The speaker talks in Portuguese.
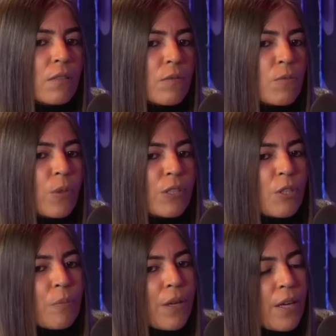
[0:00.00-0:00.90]
um ano e
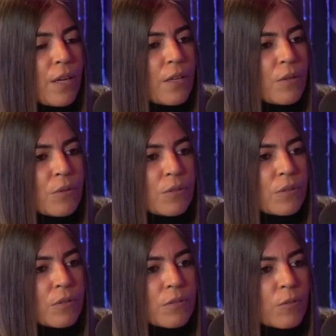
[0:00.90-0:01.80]

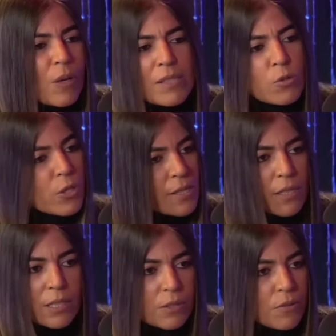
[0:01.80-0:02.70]
meio, quase dois
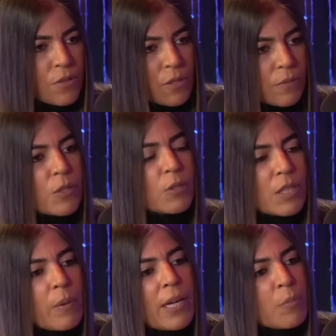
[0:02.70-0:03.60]
anos que eu
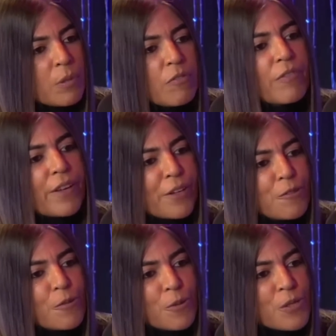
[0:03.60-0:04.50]
trabalhei em privê,
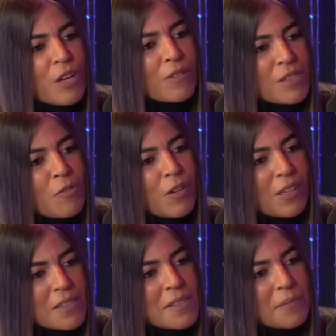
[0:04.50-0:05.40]
eu usava essa
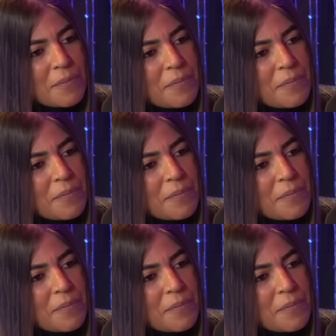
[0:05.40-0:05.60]
frase.